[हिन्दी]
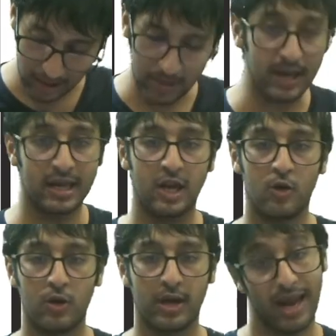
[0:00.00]
में ये दो
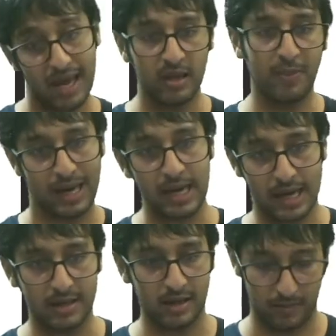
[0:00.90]
की ऐसी पेयरिंग करता
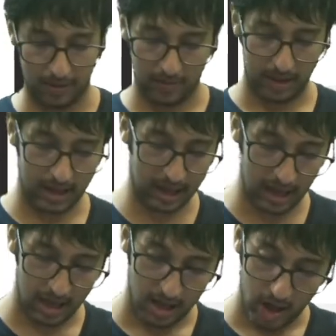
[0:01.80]
था मैं ठीक है ना
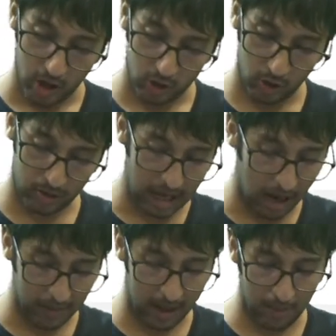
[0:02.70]
तो देखो यहाँ पे
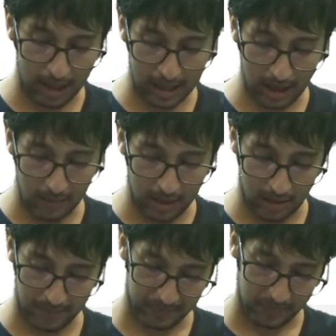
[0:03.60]
ये पेयरिंग किया मैंने
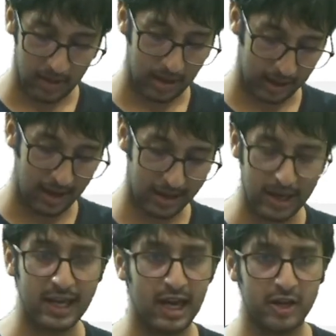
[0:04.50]
जरा करके
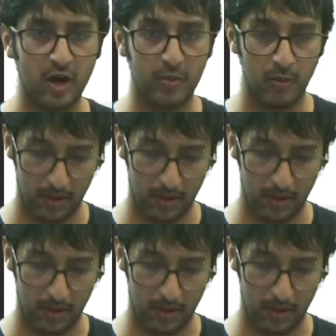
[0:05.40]
दिखा दे रहा हूँ आपको मैं